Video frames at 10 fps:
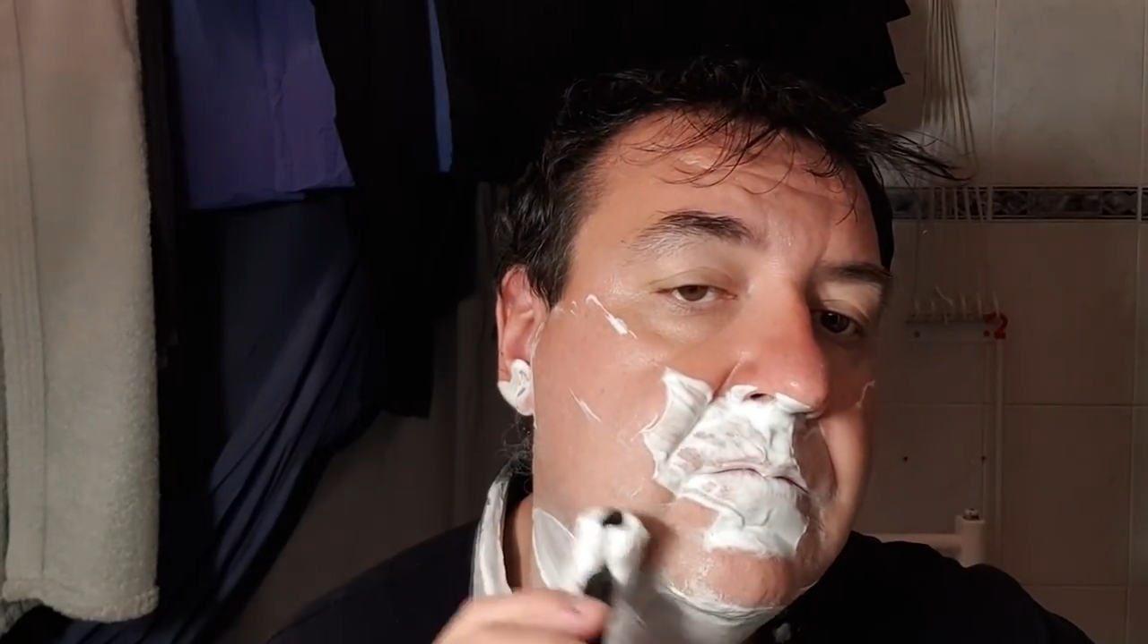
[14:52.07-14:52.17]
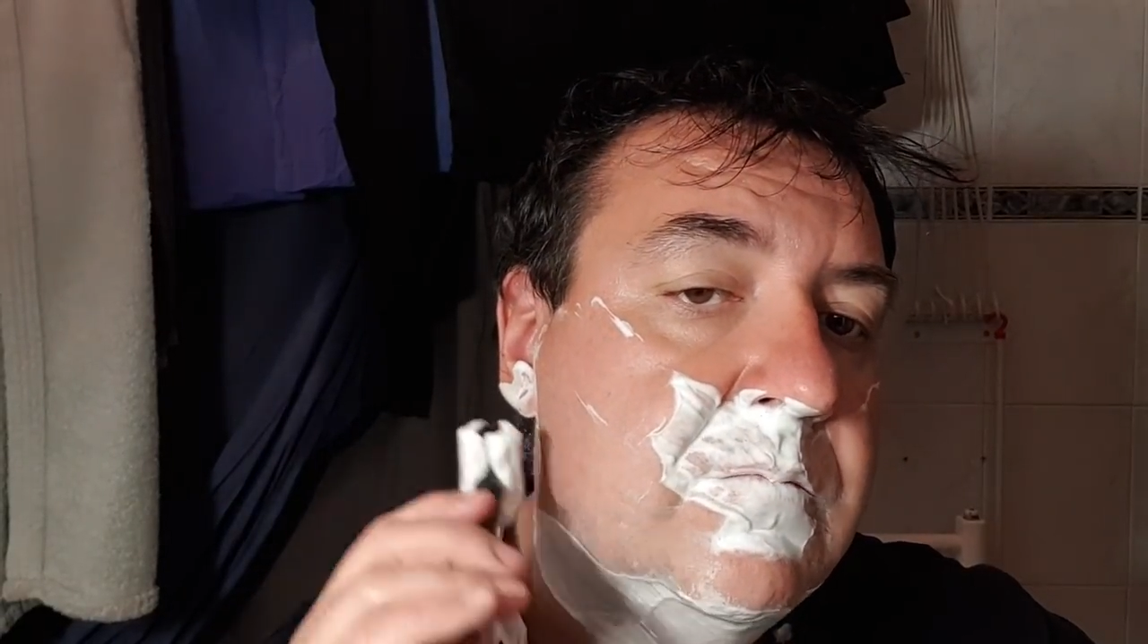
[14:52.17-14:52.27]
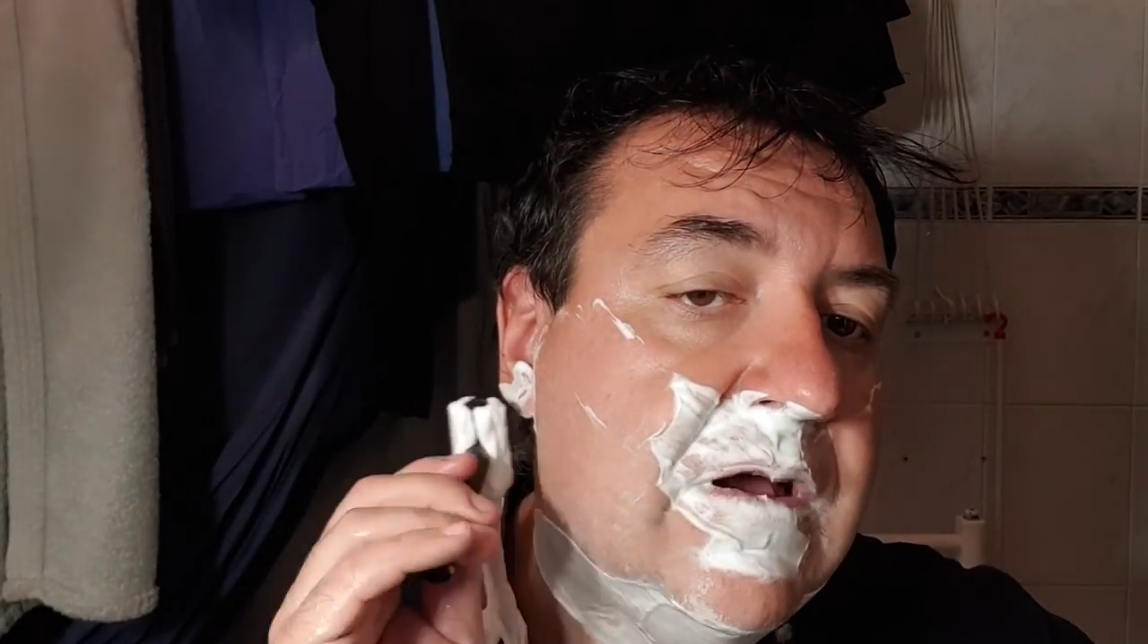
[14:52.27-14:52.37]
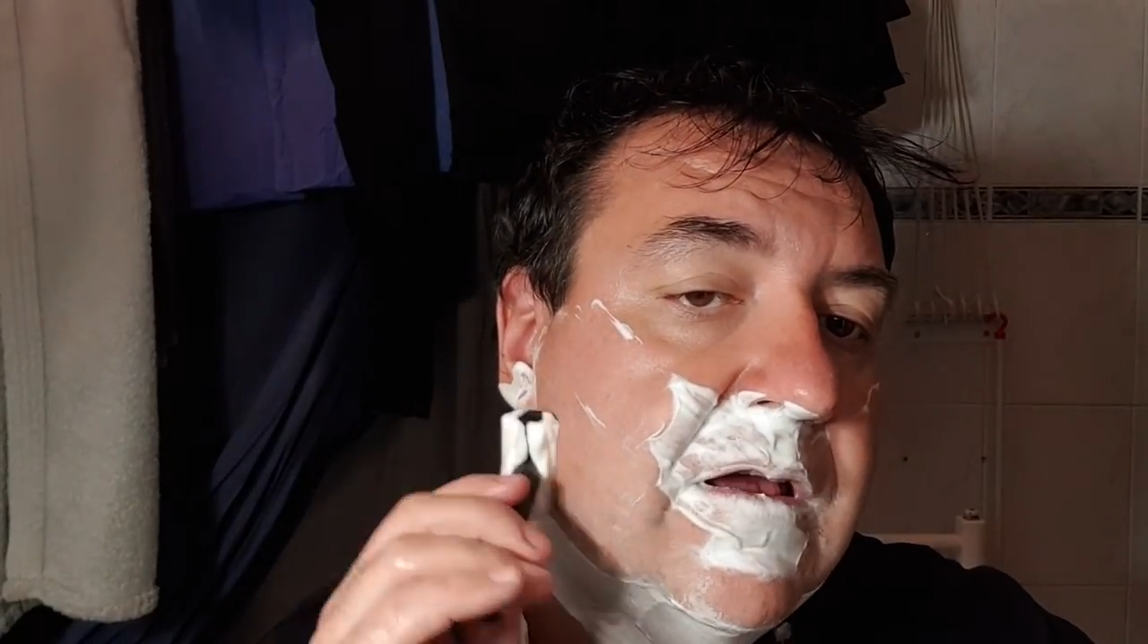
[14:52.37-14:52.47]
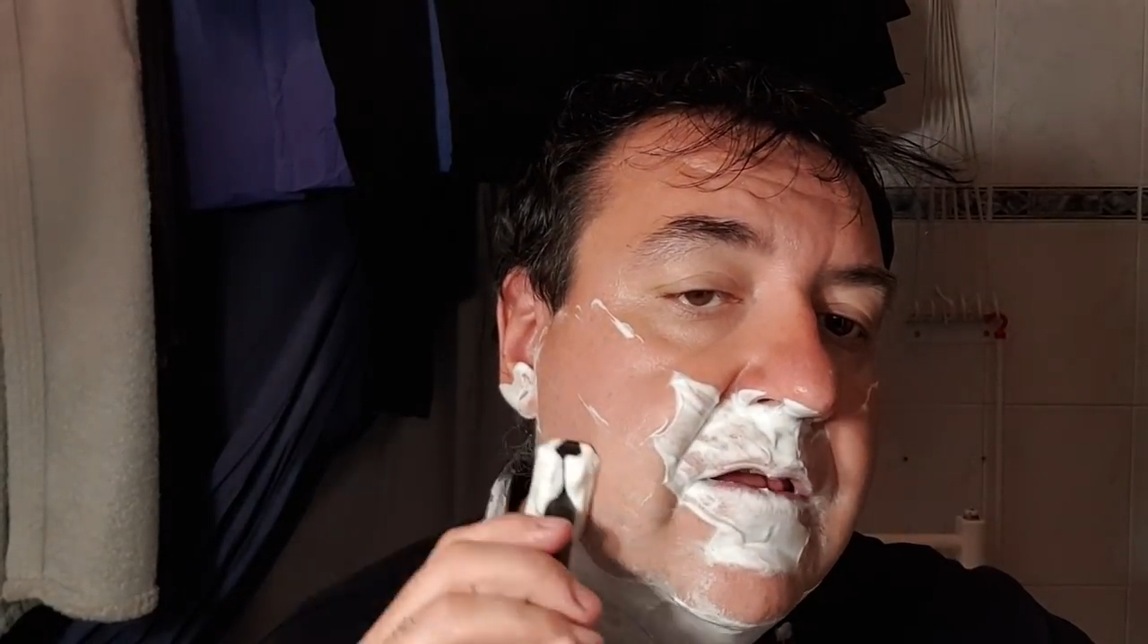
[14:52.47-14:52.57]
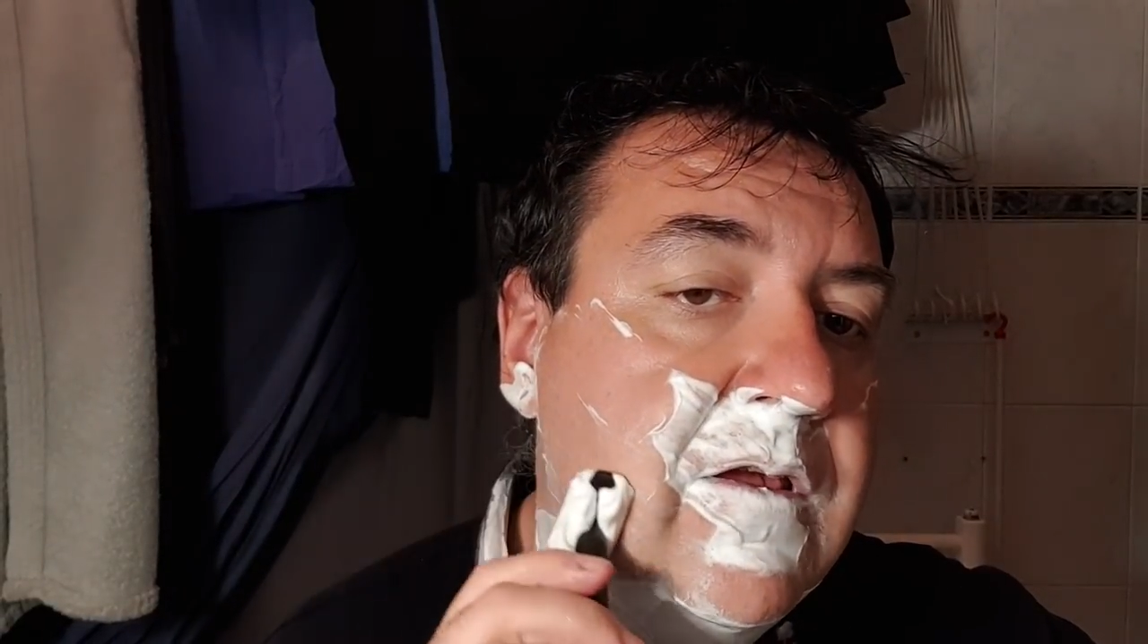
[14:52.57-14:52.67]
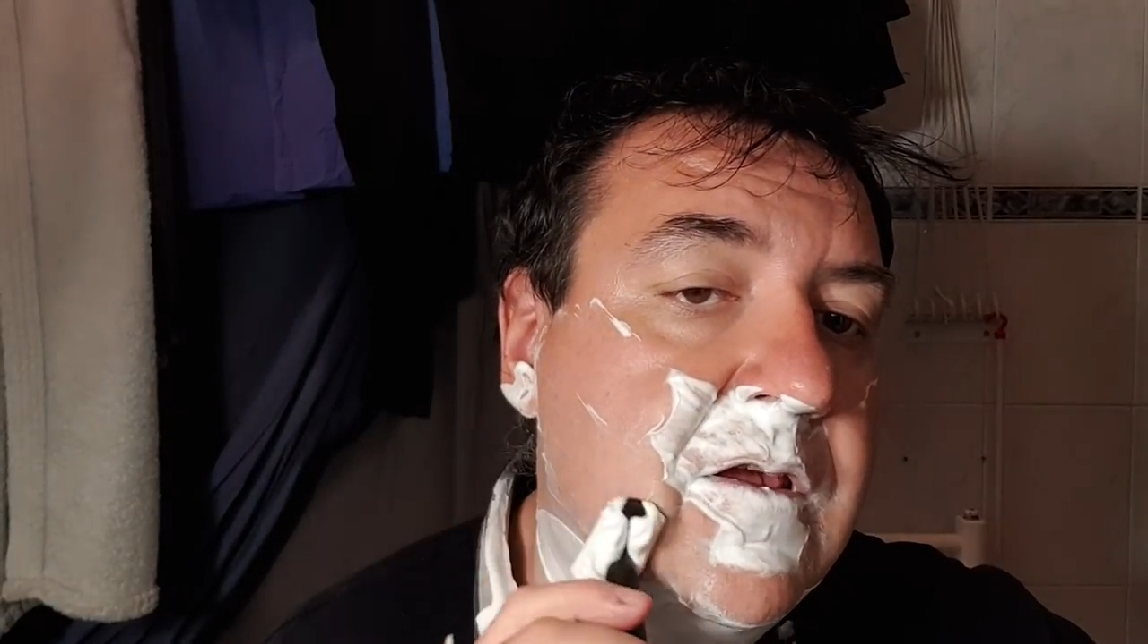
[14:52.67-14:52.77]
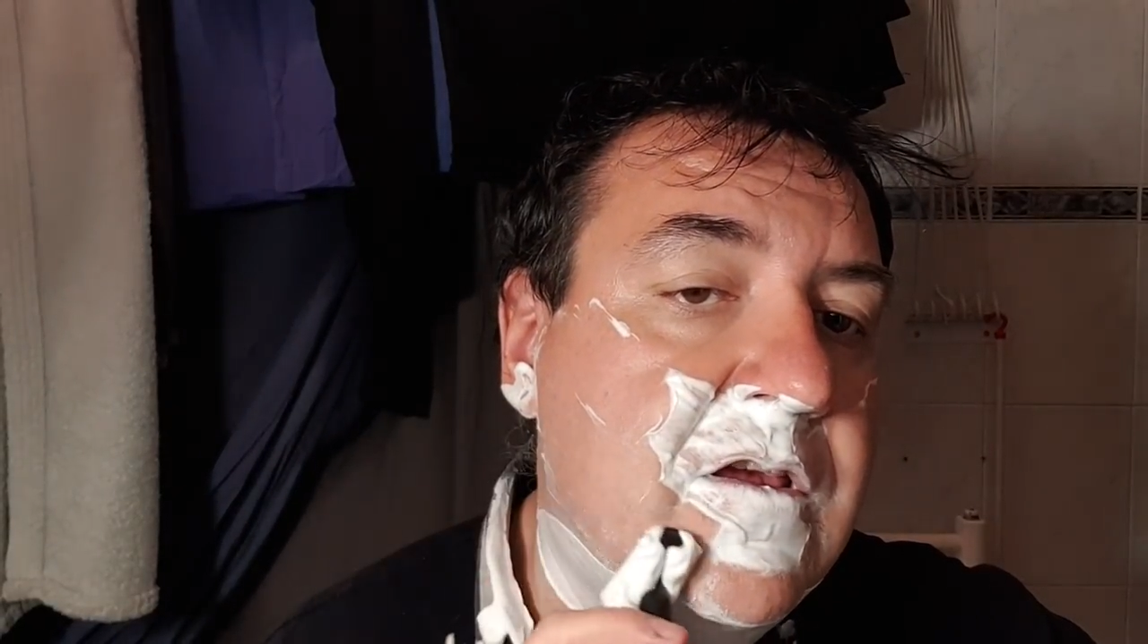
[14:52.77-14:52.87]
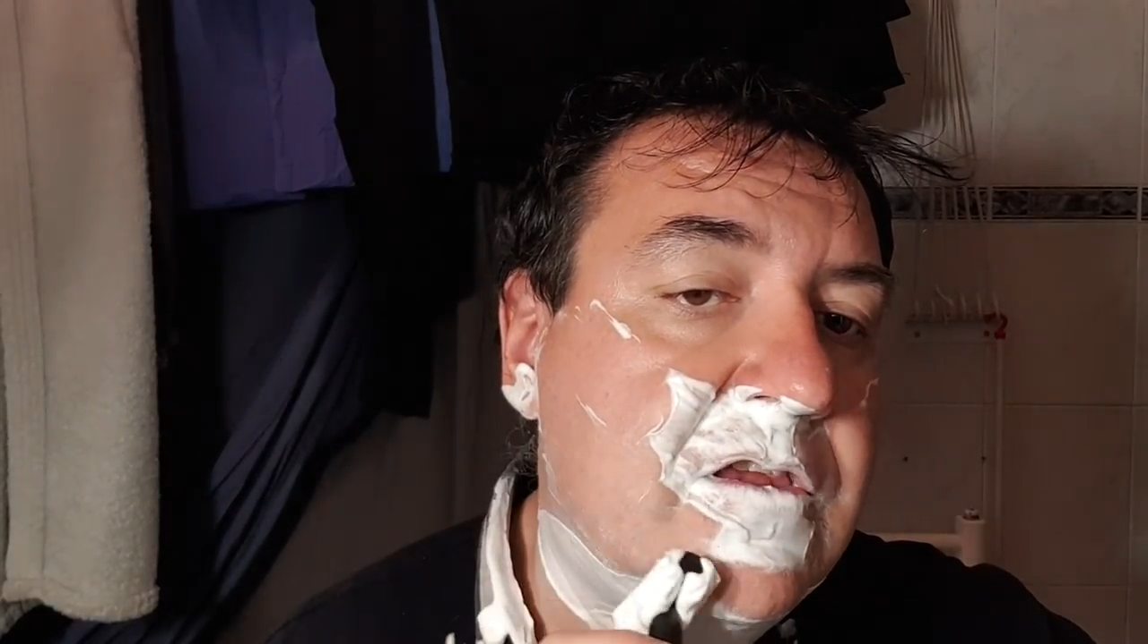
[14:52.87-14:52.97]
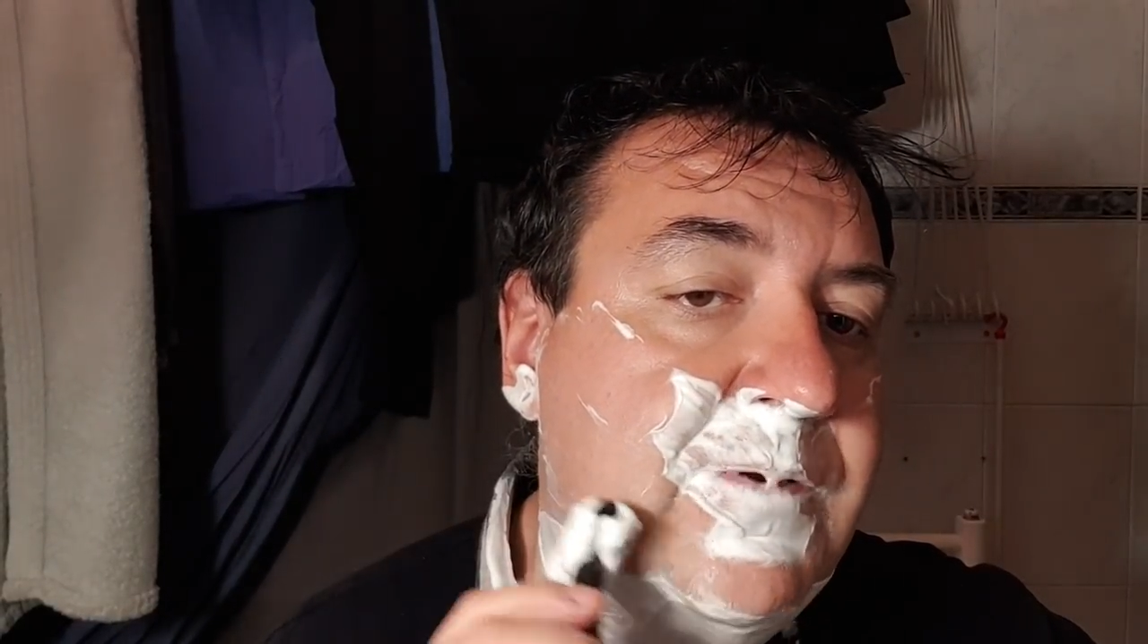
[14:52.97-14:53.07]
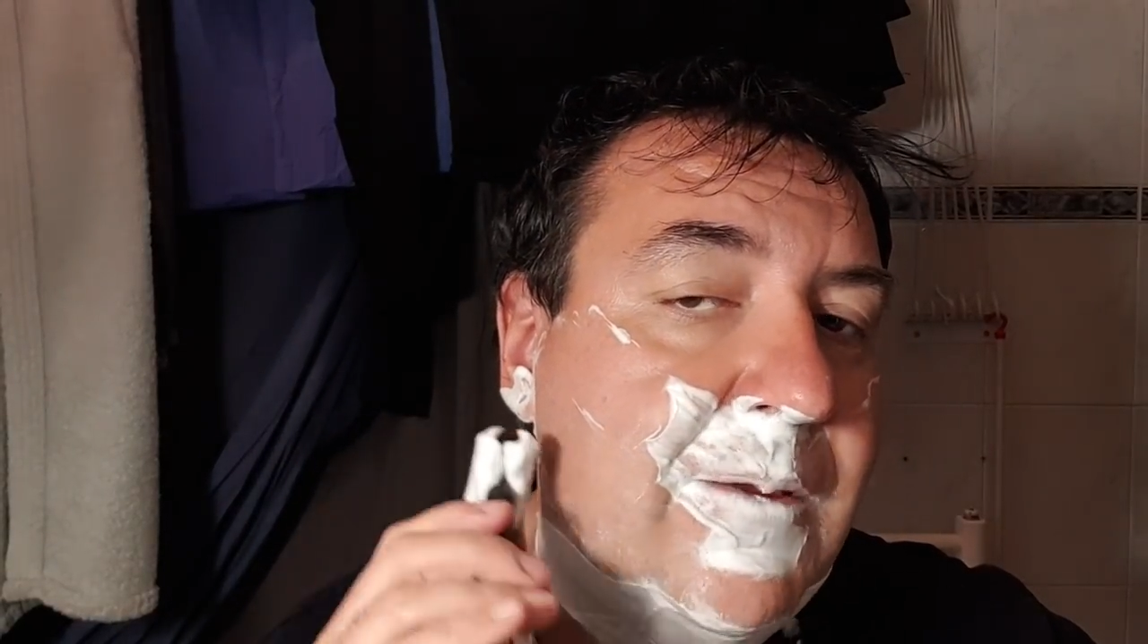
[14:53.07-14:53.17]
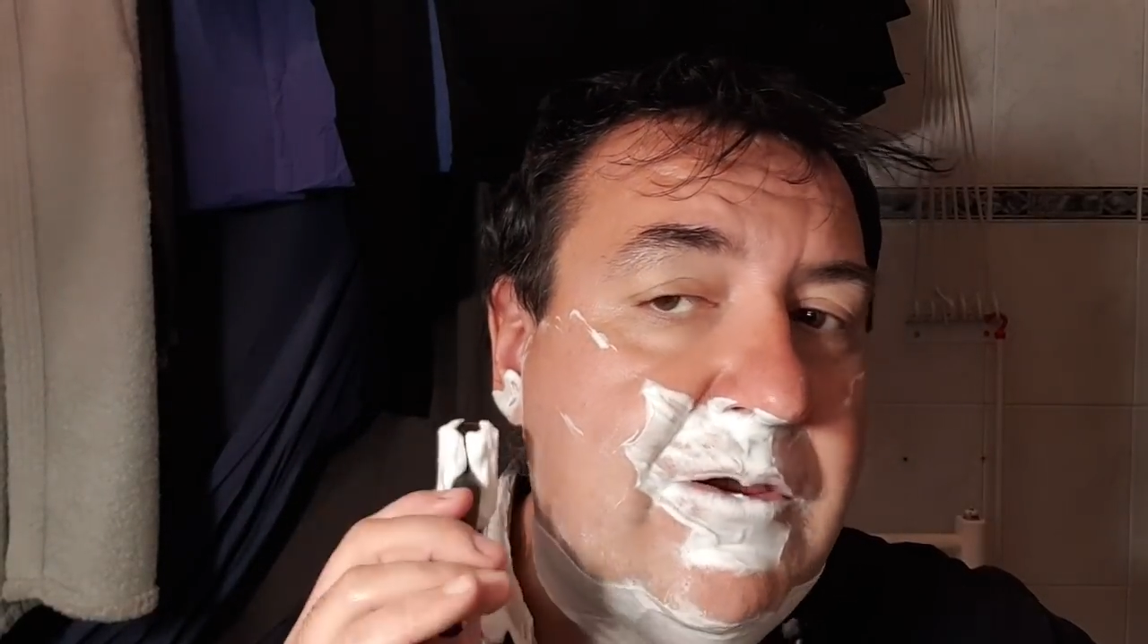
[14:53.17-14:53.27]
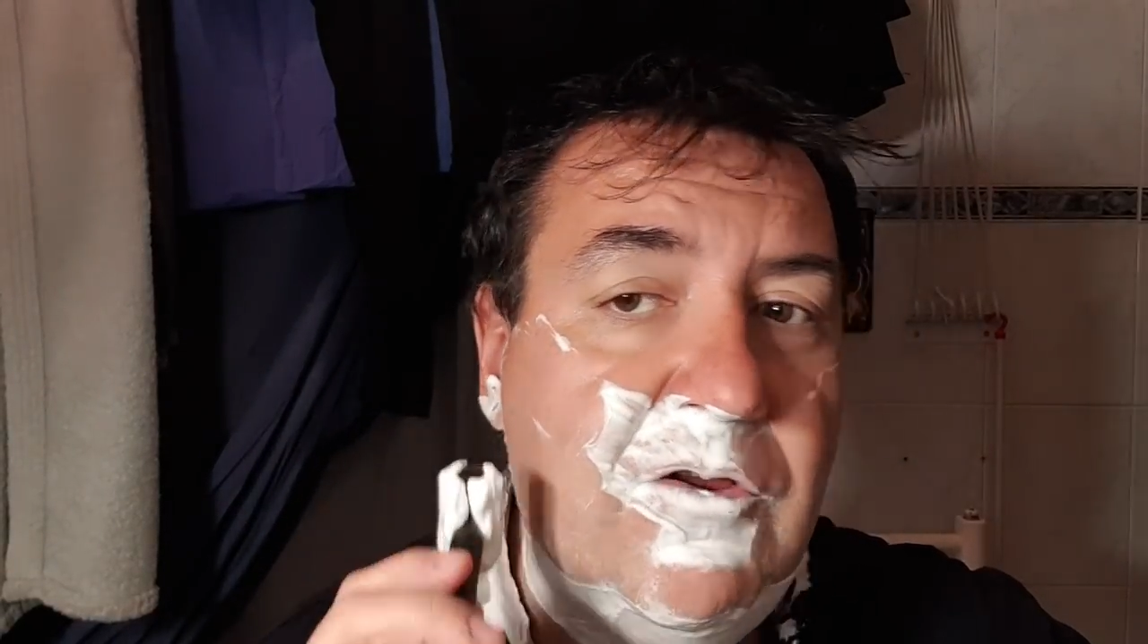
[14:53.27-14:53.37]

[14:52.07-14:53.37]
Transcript: Ma speriamo